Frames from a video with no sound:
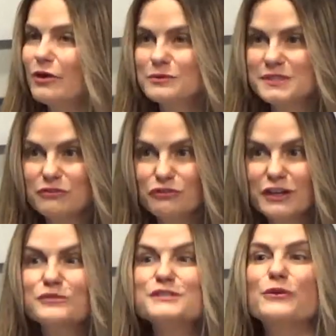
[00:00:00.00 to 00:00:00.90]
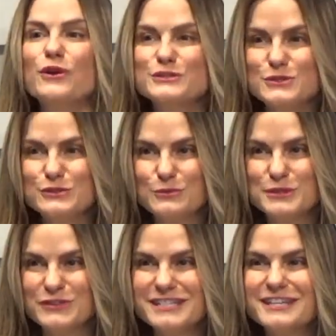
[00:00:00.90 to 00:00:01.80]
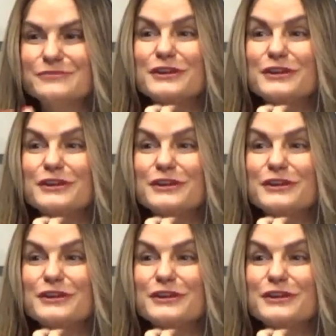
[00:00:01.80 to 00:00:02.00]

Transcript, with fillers: Como você estava uhum, falando, você não uhum. gosta dos filmes franceses,